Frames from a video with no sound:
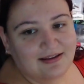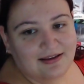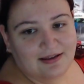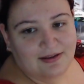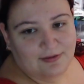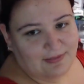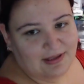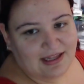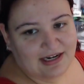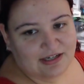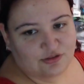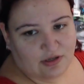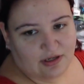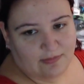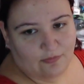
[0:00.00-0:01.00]
Mira su
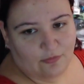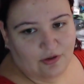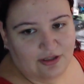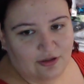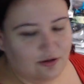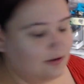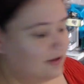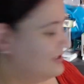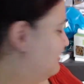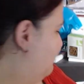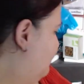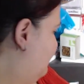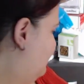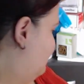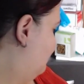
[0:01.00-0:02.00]
ritmo, ¿eh? Yo no lo estaba
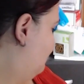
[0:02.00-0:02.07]
llamando.